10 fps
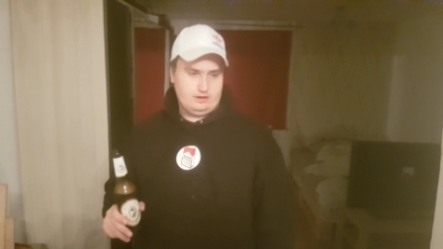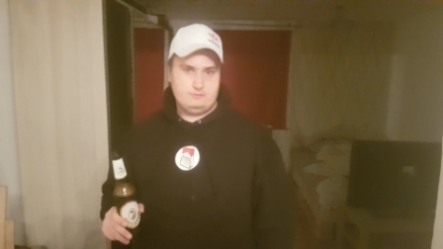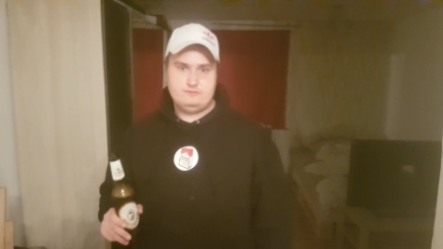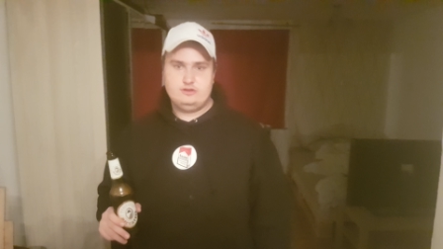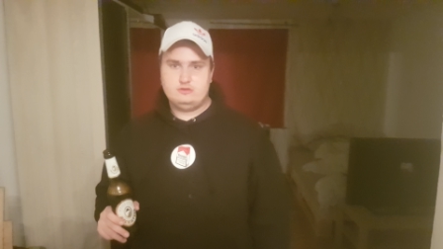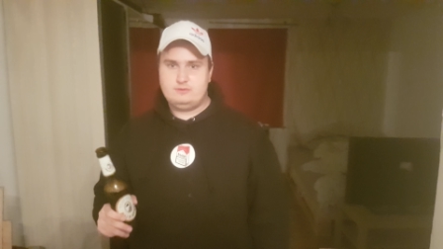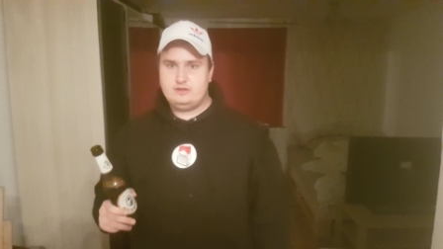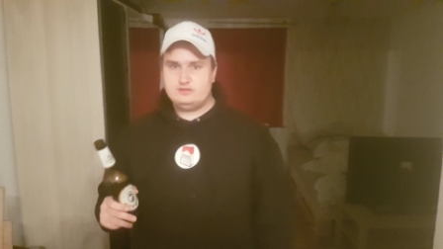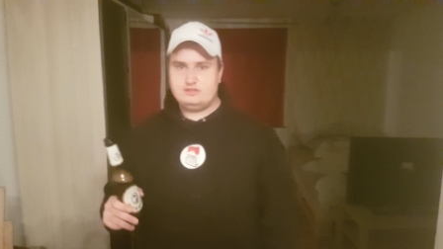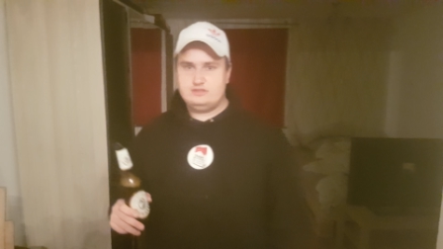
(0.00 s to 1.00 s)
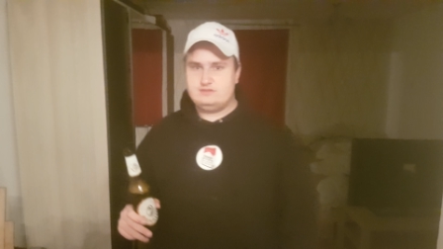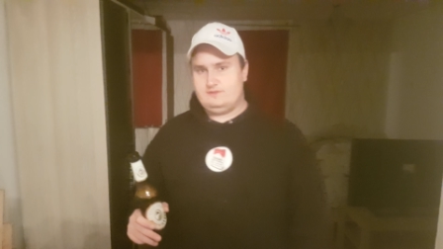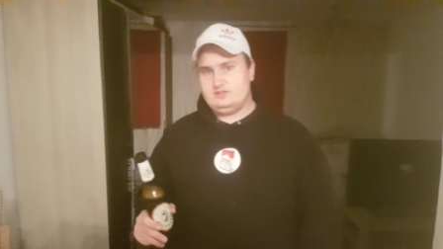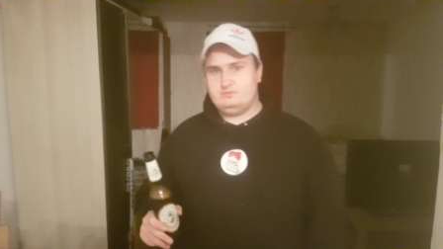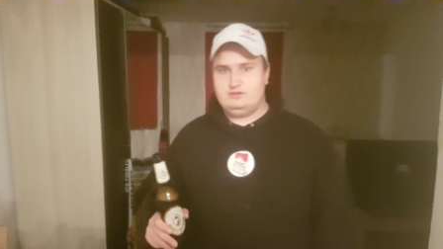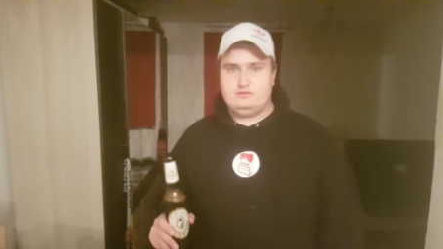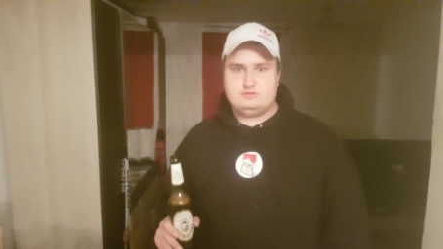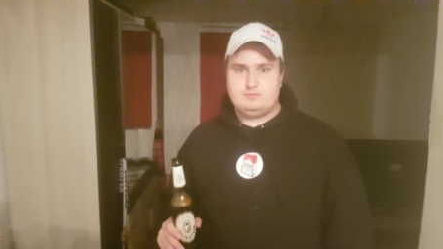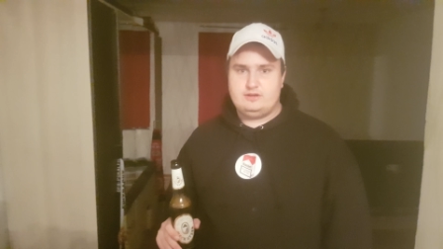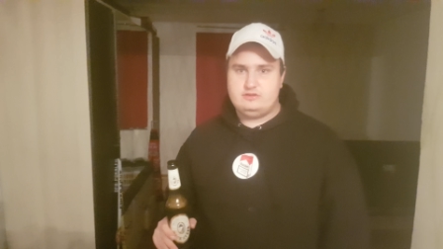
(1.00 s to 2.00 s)
Empfehlung meinerseits, falls man
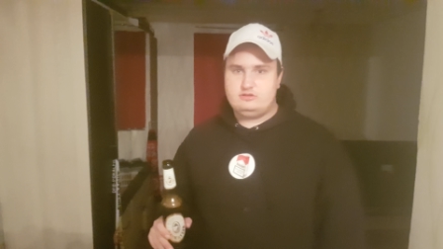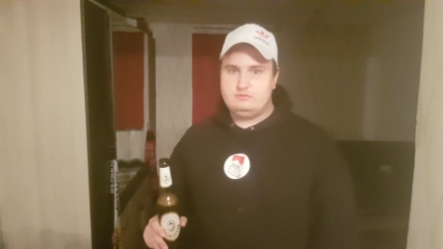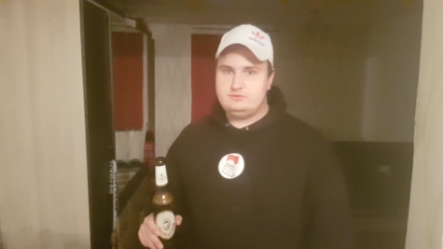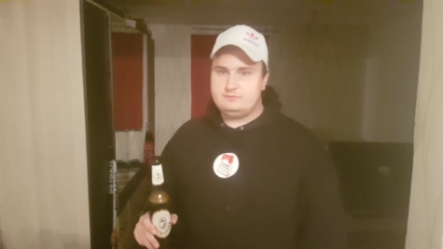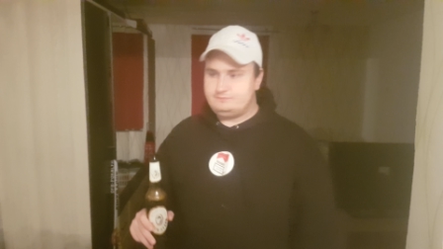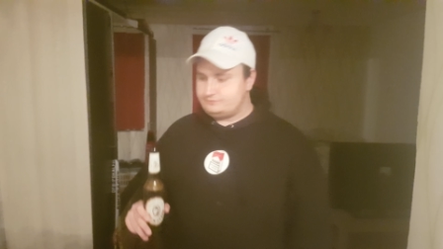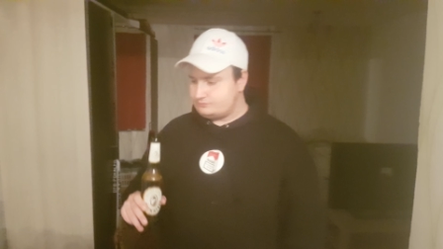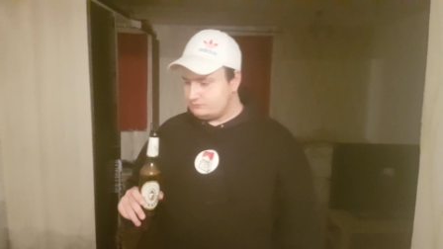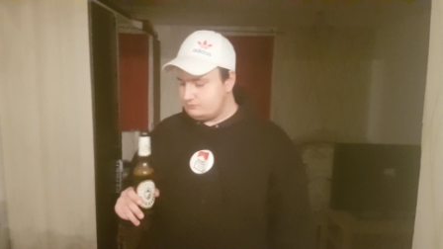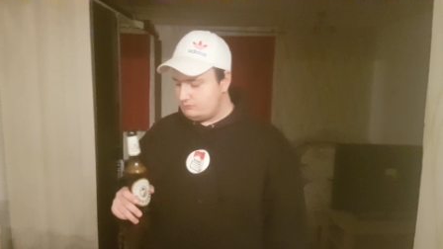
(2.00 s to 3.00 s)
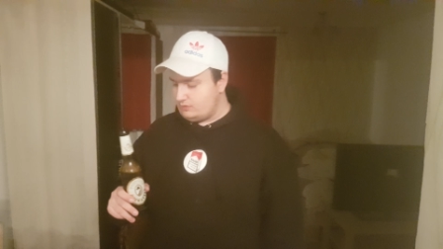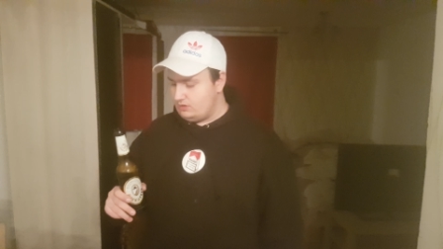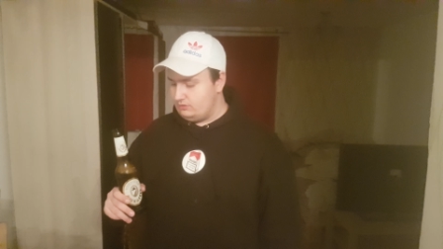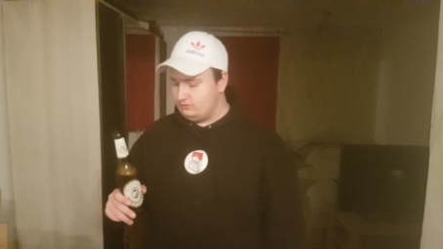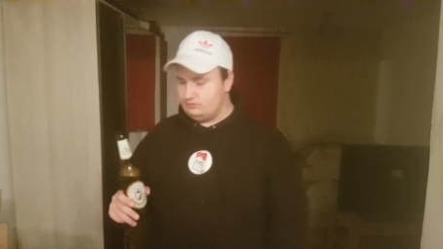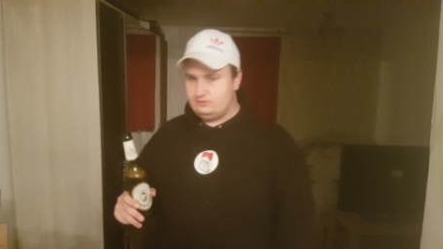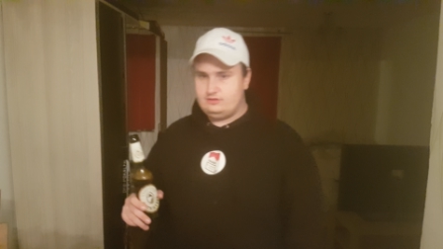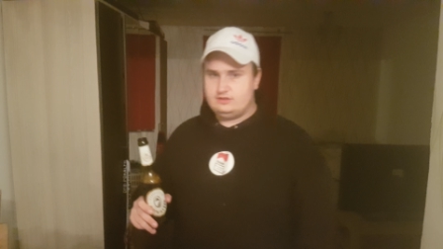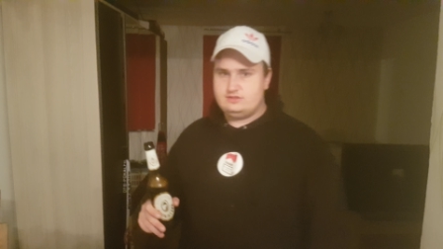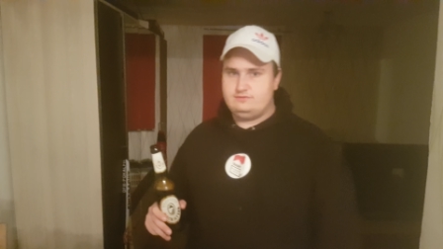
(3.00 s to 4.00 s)
aus Bayern kommt.
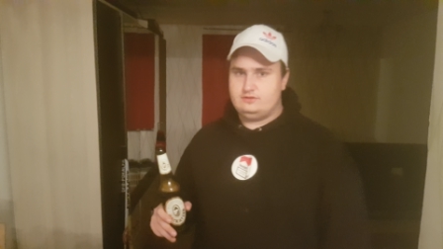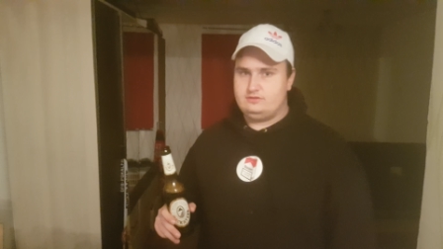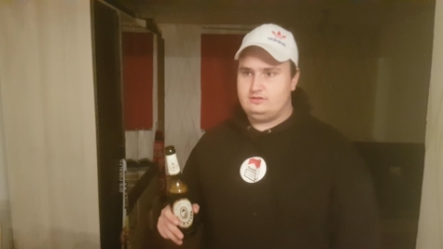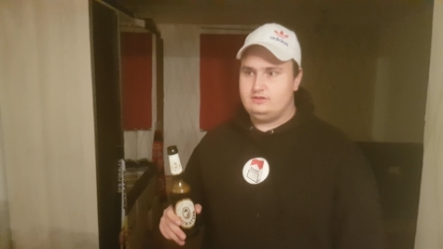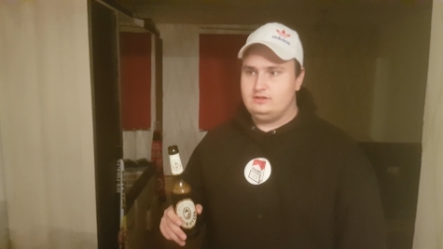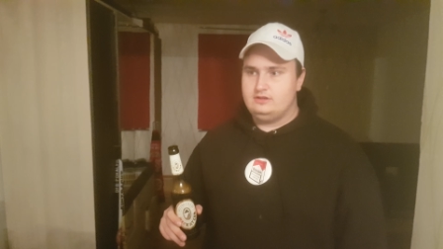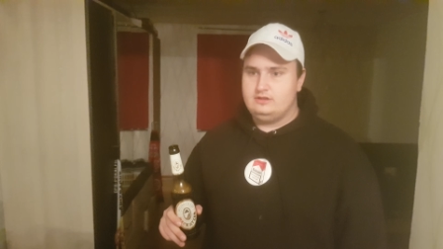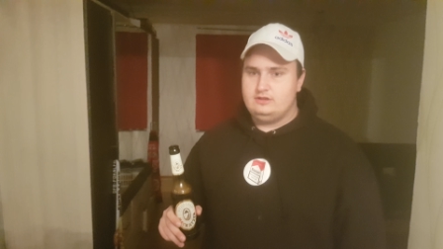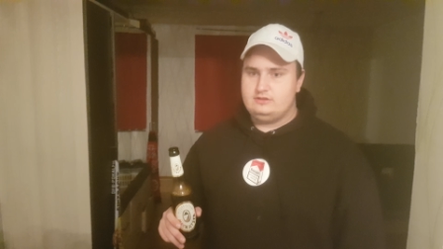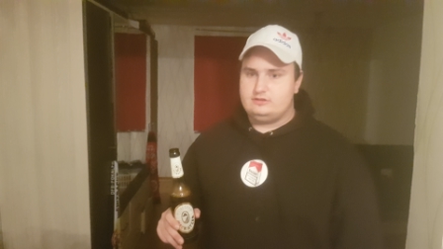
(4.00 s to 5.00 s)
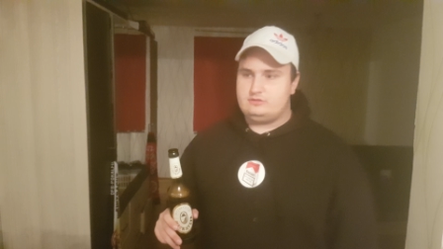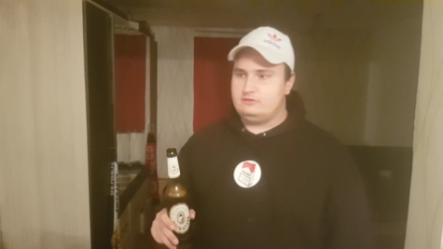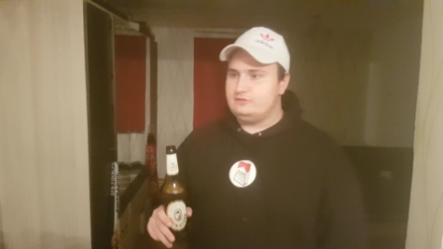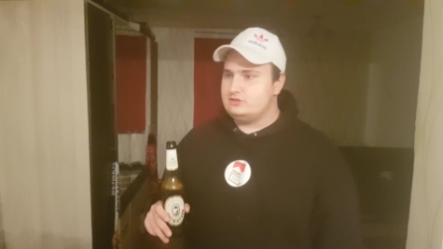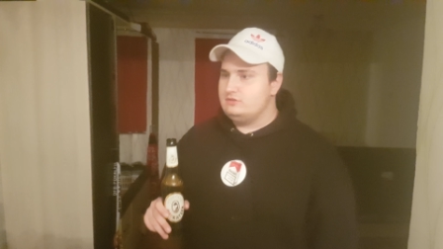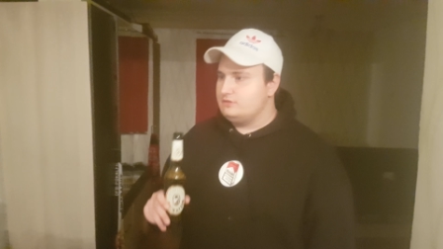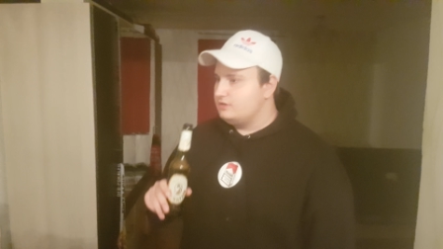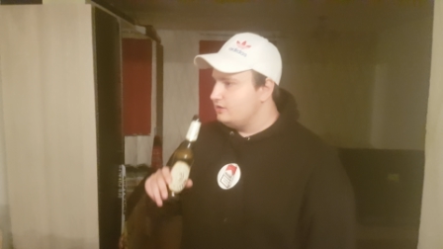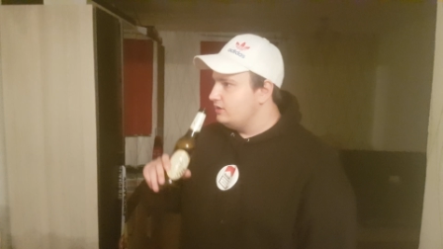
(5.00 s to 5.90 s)
Und jetzt wird der Trunk verschlungen.